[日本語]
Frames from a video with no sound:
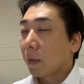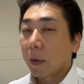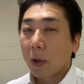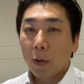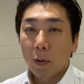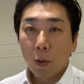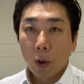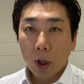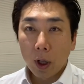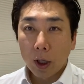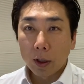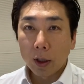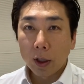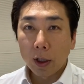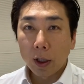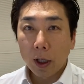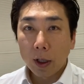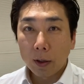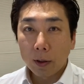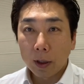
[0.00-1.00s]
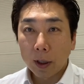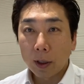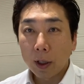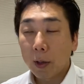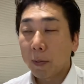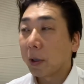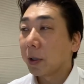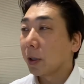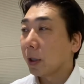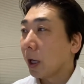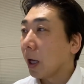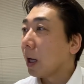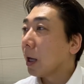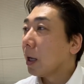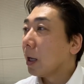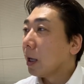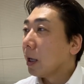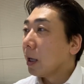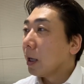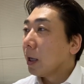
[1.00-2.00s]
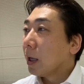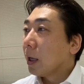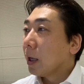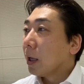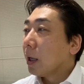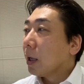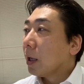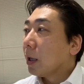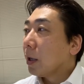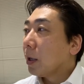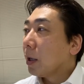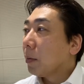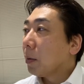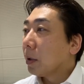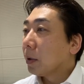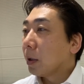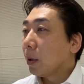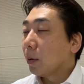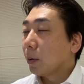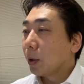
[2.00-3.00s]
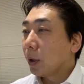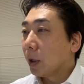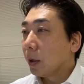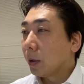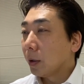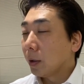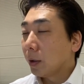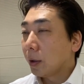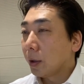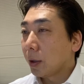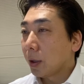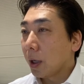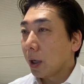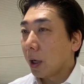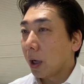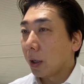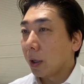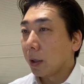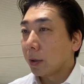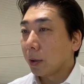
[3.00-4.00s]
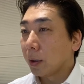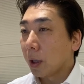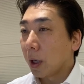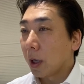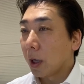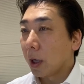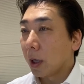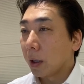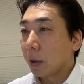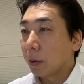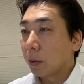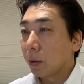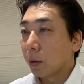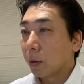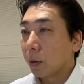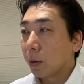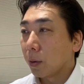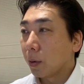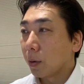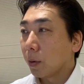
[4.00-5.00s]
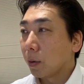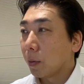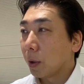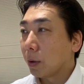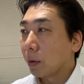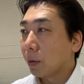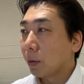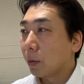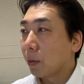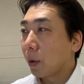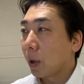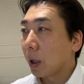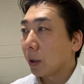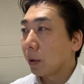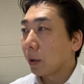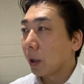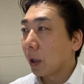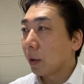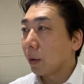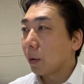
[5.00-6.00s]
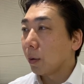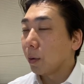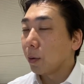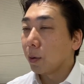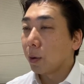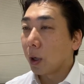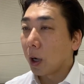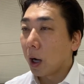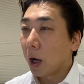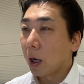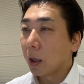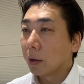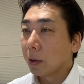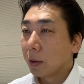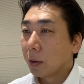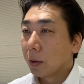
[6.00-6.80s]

お話ししてくださいましてで正雄先生がですねその、まあ、すごかったっていうか